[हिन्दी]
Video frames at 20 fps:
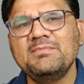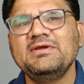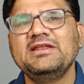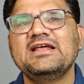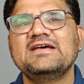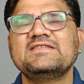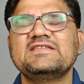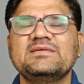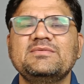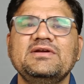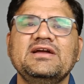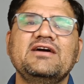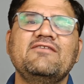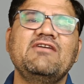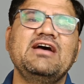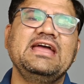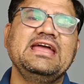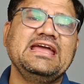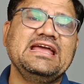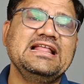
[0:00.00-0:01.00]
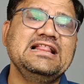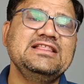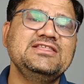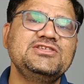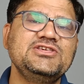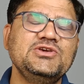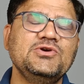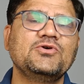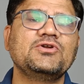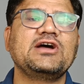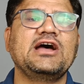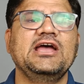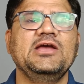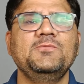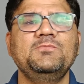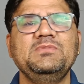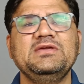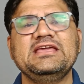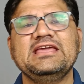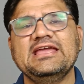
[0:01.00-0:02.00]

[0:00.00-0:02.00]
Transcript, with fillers: हम बिना समय गंवाए एल जी और आई